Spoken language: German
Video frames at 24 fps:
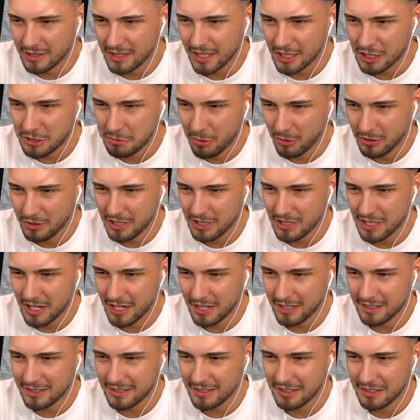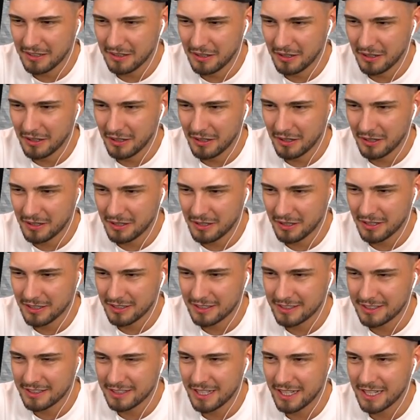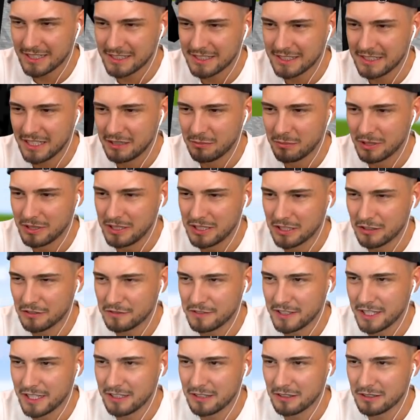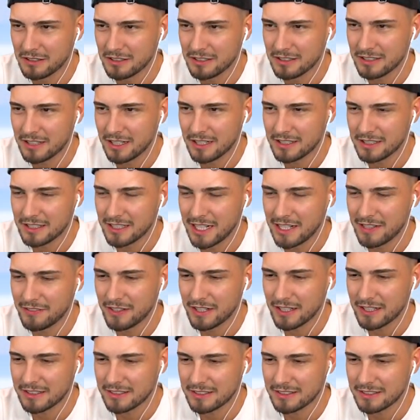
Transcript: er spuckt ihn an. Oh Gott, er hat sich teleportiert auf den und hat ihn einfach